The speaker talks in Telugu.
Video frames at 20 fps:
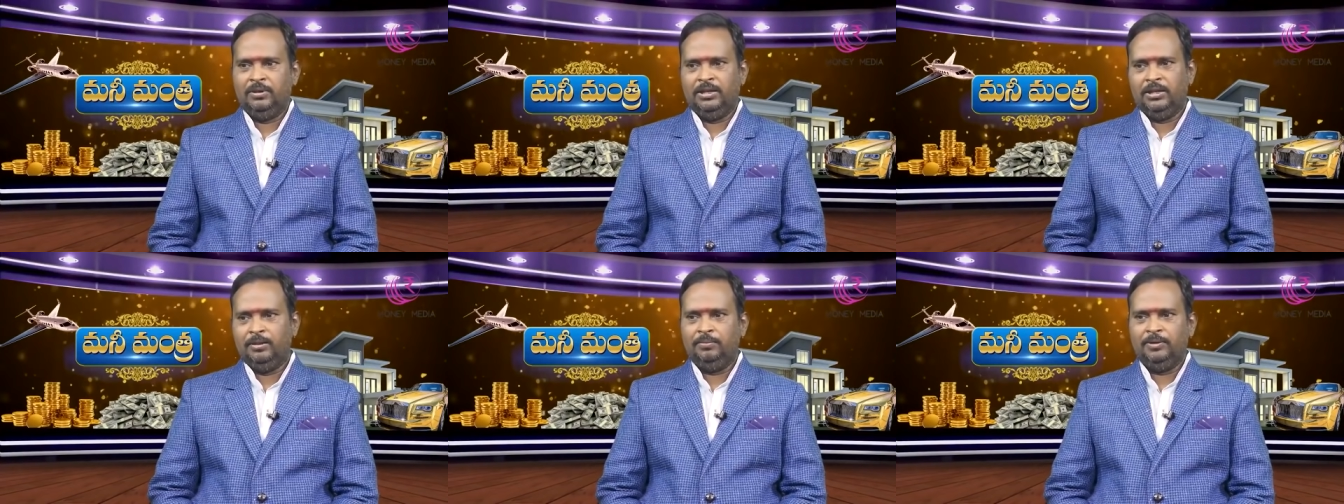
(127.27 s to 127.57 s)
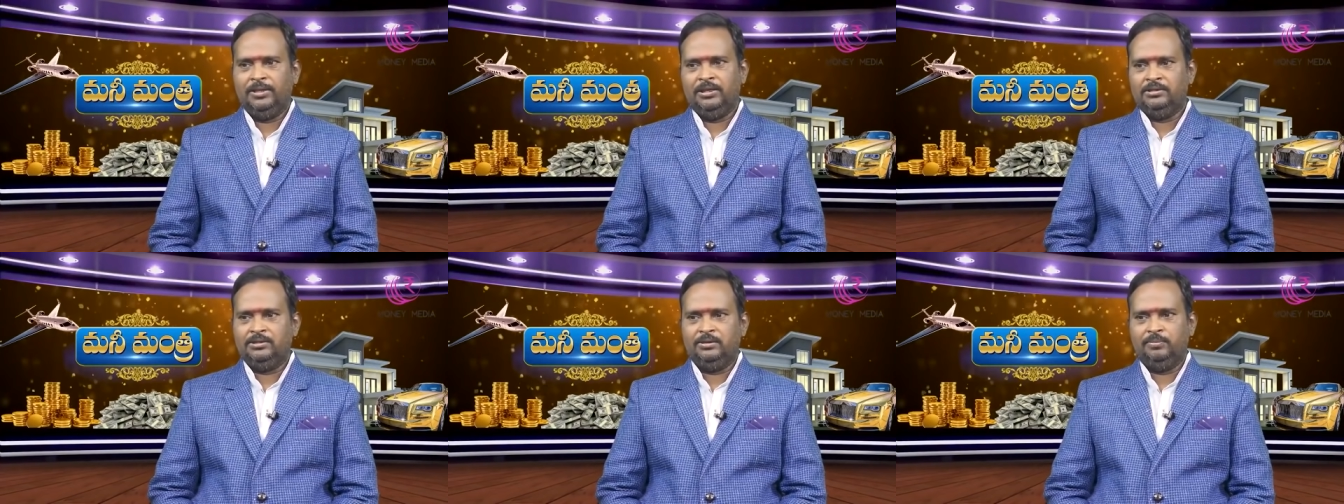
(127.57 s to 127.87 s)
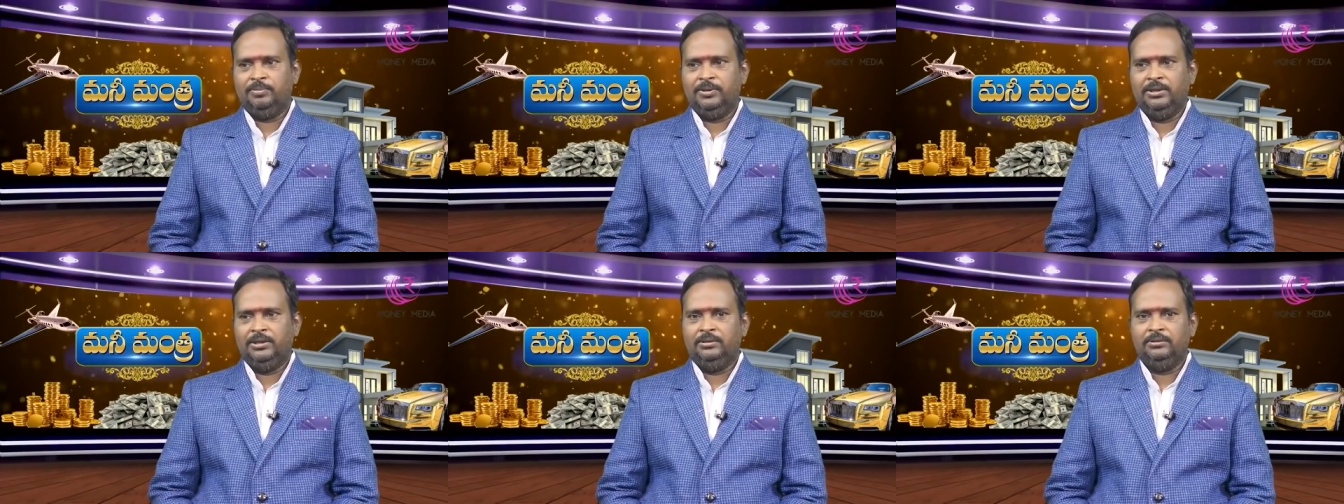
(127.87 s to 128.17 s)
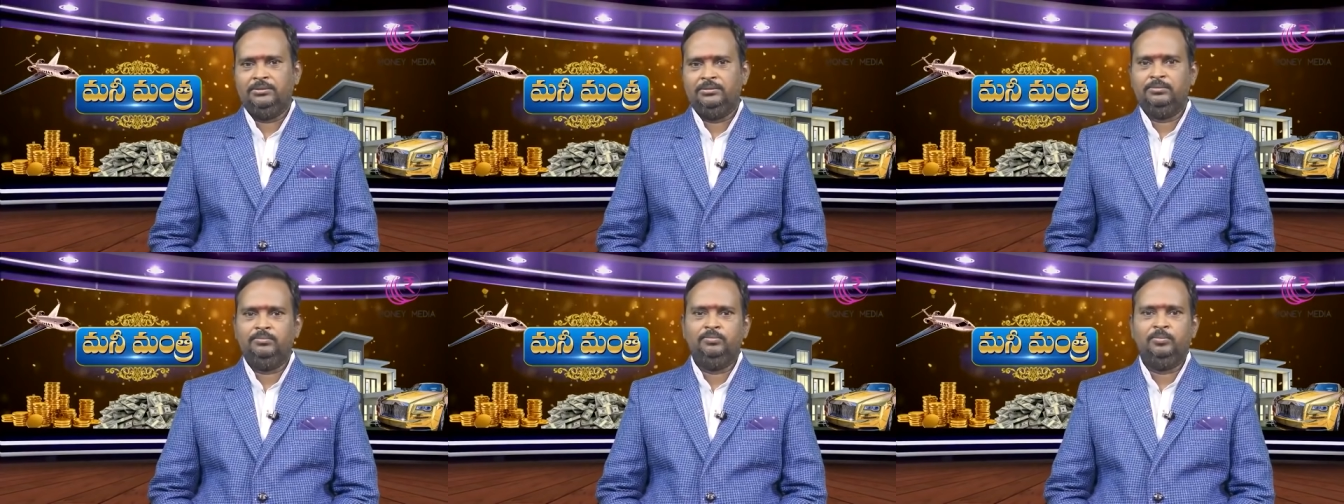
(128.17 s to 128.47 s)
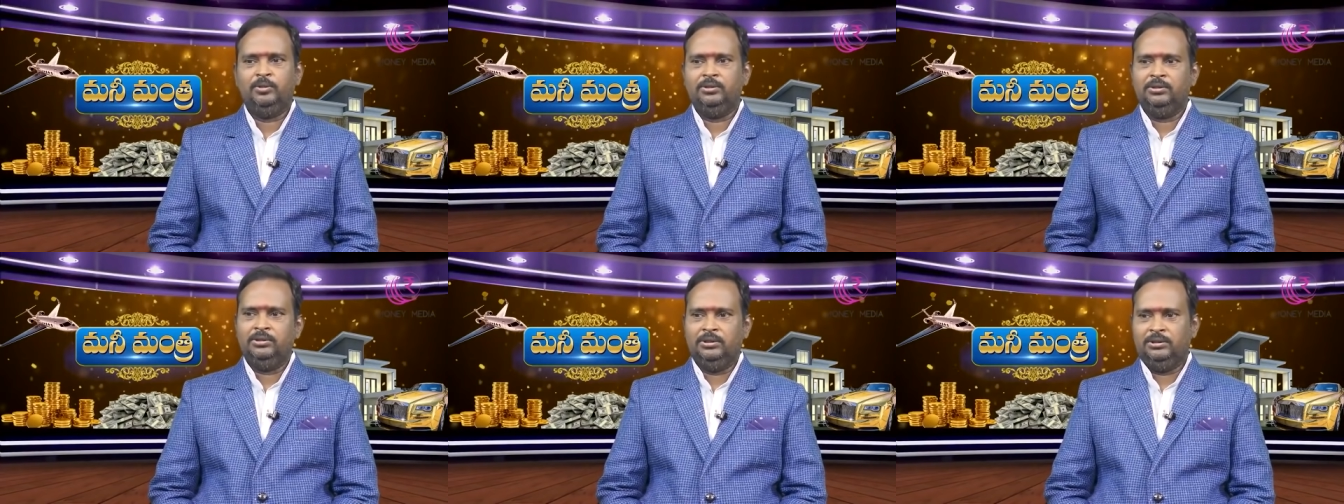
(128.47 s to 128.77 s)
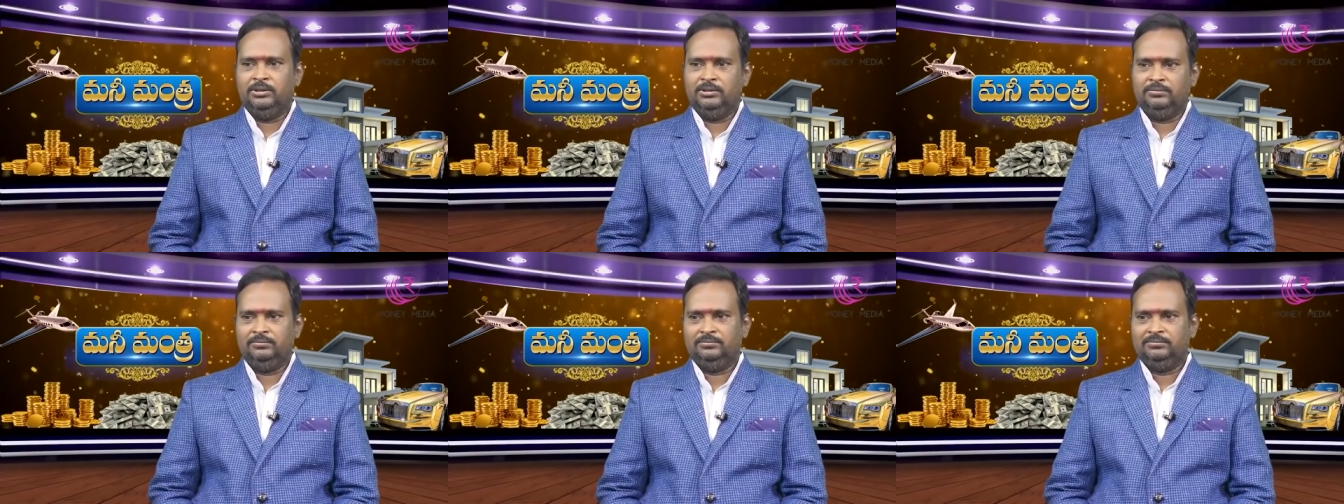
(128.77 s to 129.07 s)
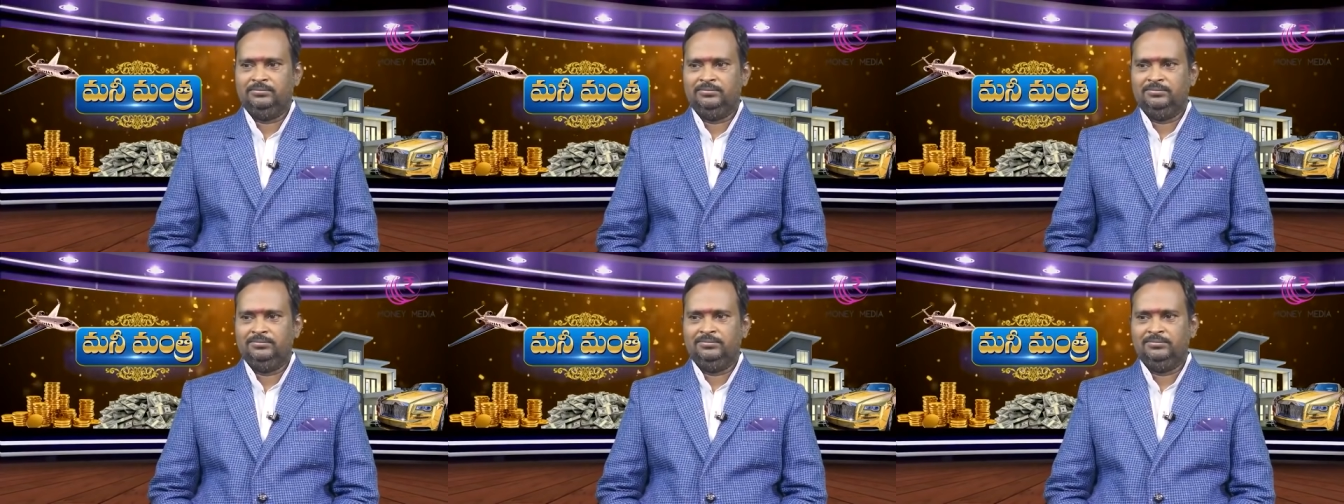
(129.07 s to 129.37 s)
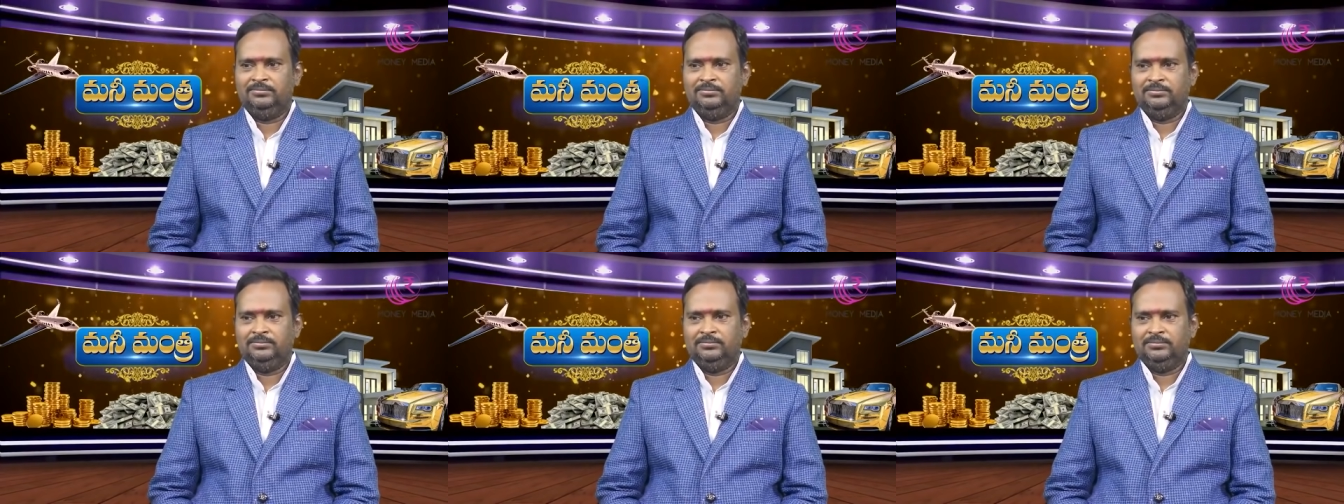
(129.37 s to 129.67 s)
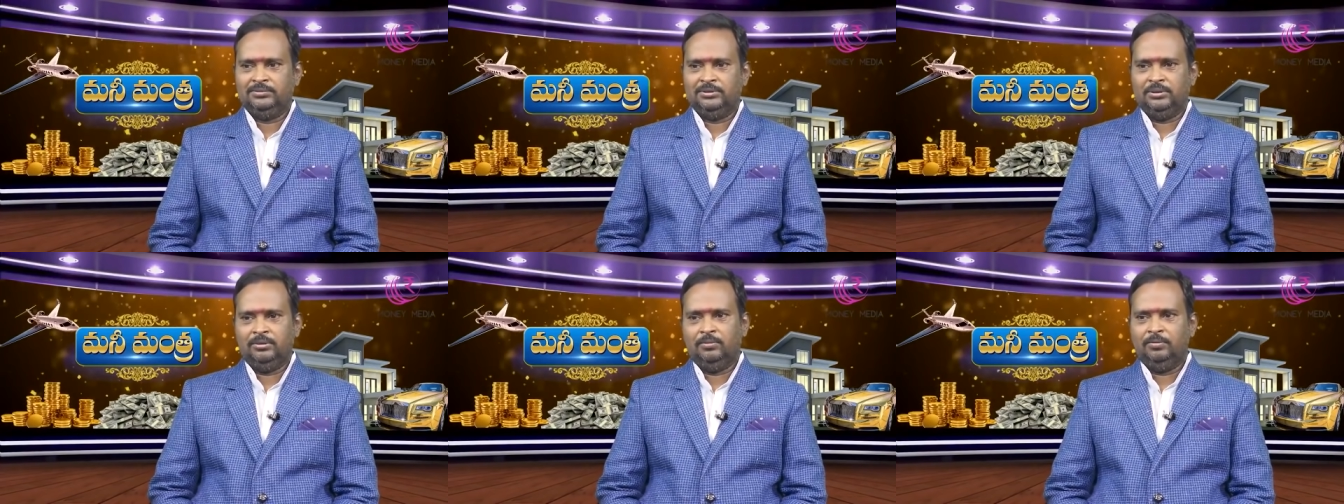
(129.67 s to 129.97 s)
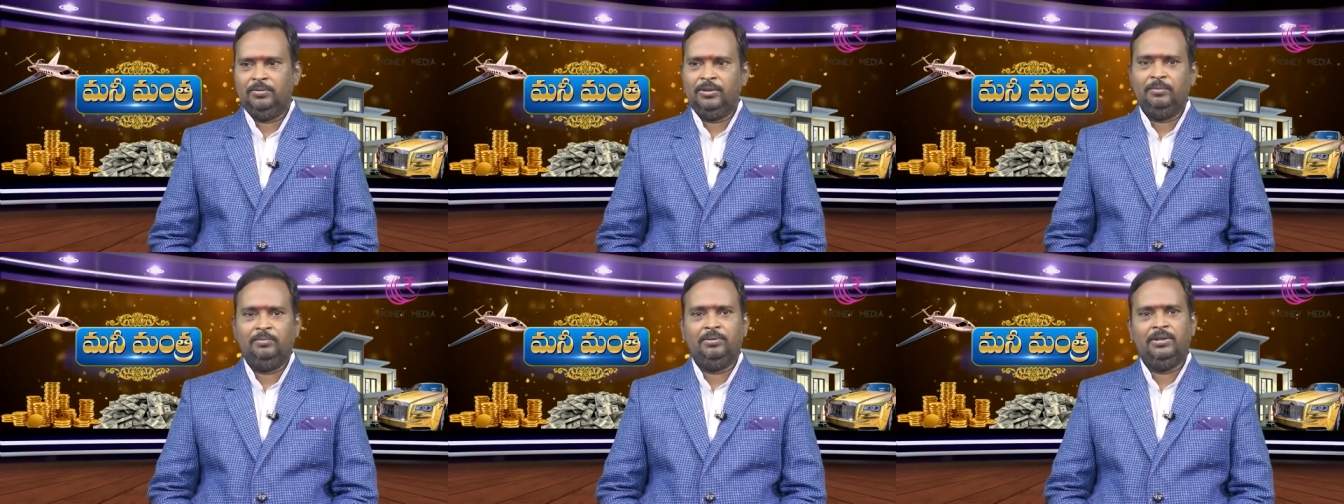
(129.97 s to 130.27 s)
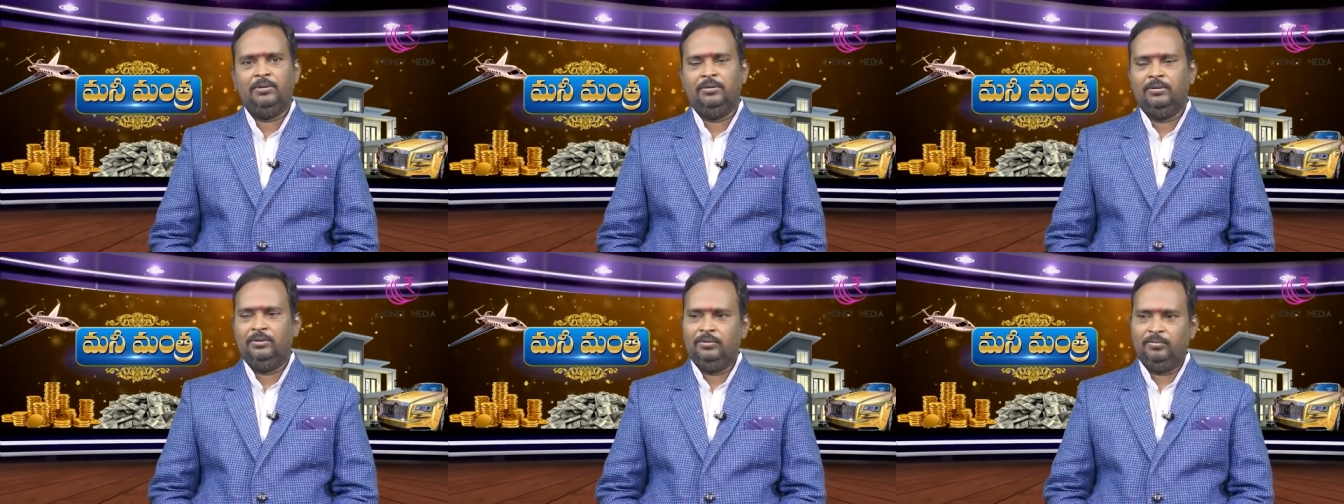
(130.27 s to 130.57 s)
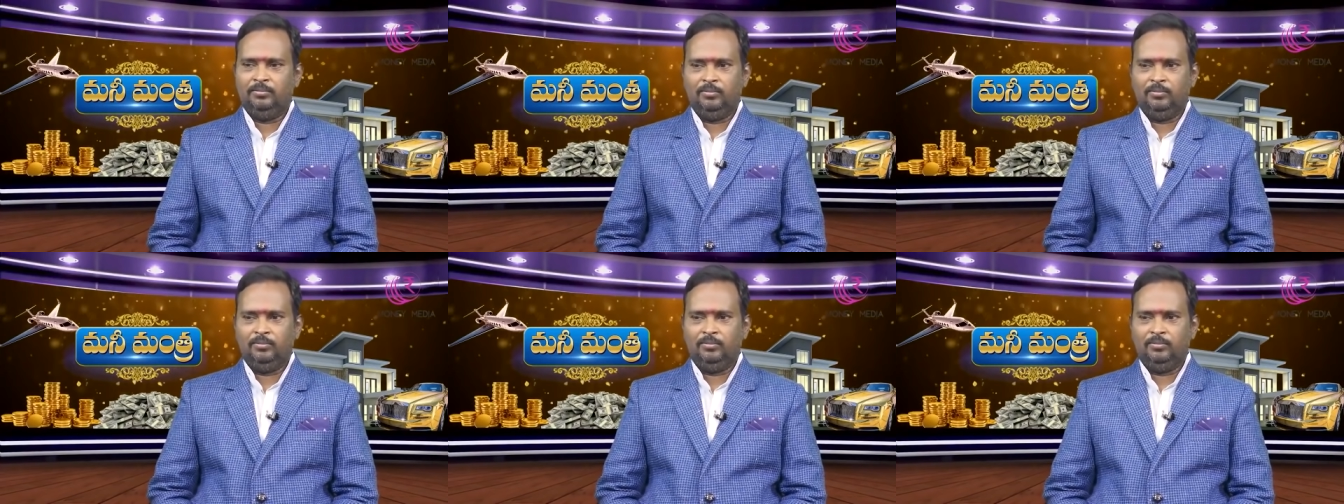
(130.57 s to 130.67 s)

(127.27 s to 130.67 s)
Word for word: పదే పదే చెప్పండి పొందండి పెద్ద పెద్ద